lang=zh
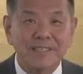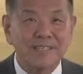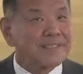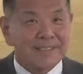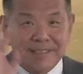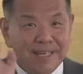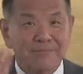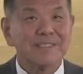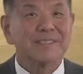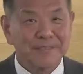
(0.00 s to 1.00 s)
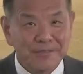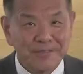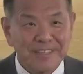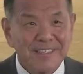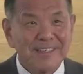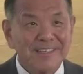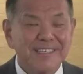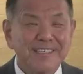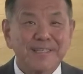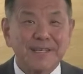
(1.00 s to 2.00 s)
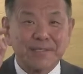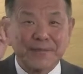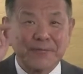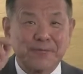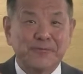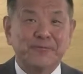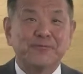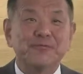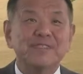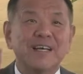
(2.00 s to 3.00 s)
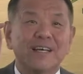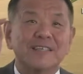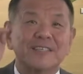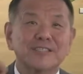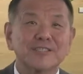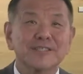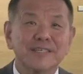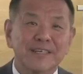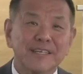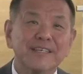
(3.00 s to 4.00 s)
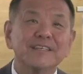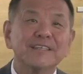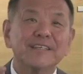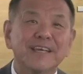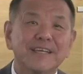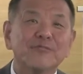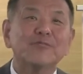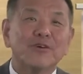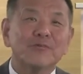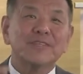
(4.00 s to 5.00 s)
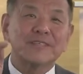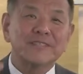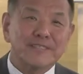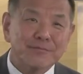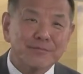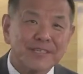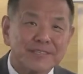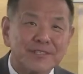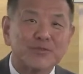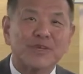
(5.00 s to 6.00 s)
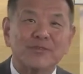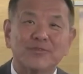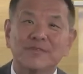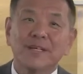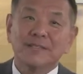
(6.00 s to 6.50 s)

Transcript: 证看不清楚。你得是浮在圣灵给我们的生命之水中，